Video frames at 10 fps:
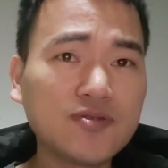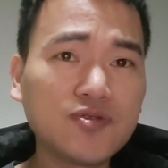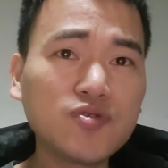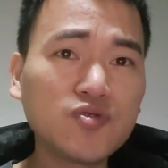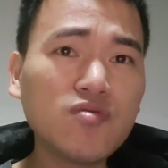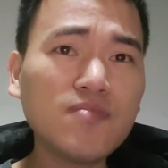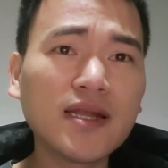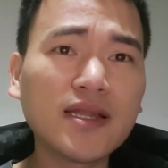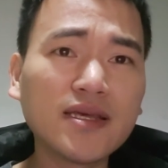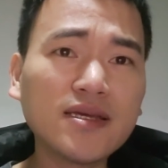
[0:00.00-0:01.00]
最终嘛，
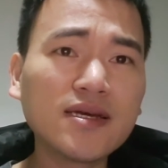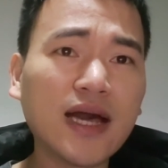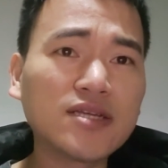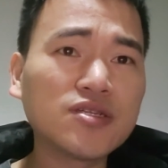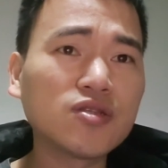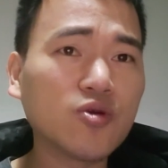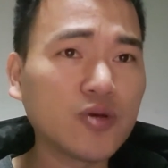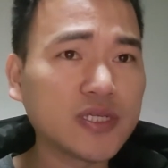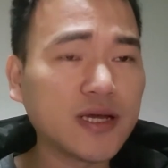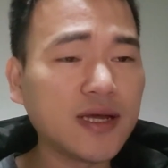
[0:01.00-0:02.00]
林肯还是
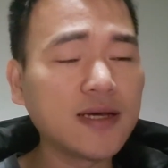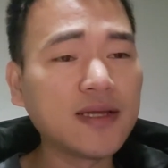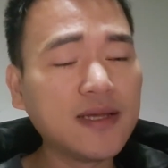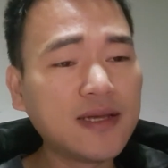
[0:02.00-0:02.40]
妥协了，